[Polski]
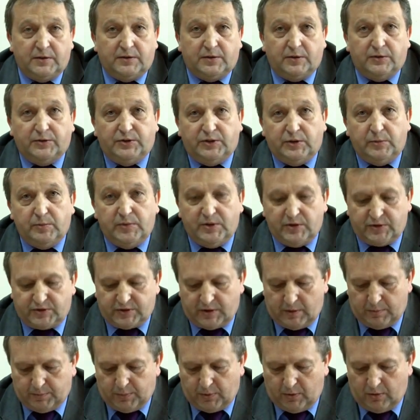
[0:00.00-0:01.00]
Sądzimy,
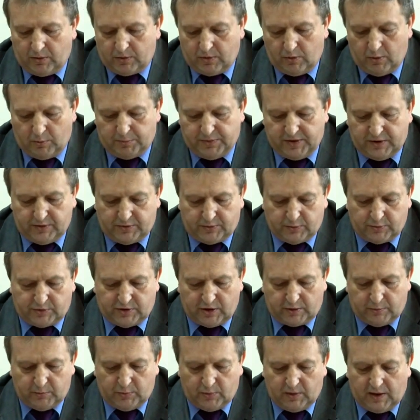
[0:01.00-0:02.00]
że po około
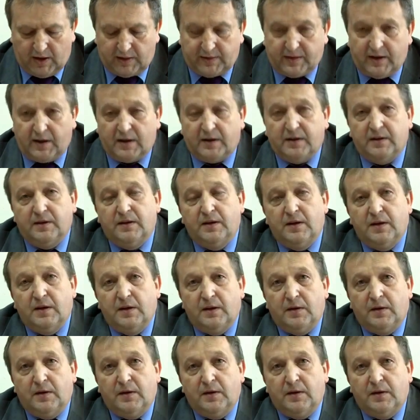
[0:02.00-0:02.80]
5-7 latach